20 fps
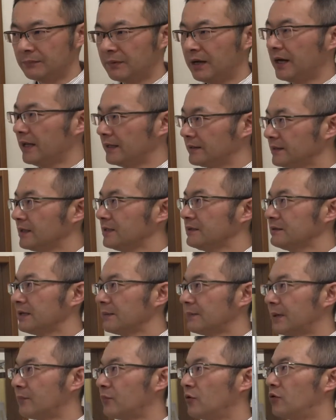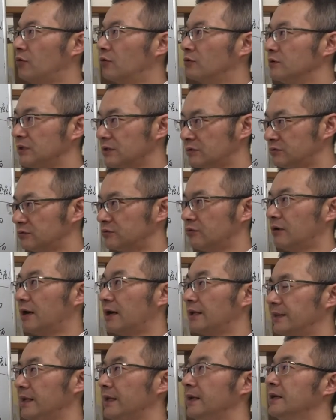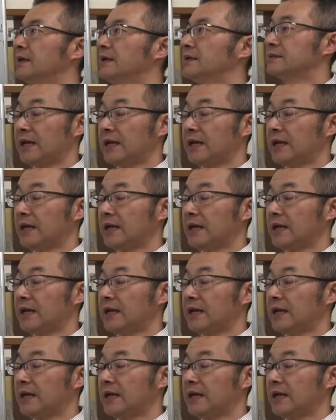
まあ、簡単にいけばもう肉とかね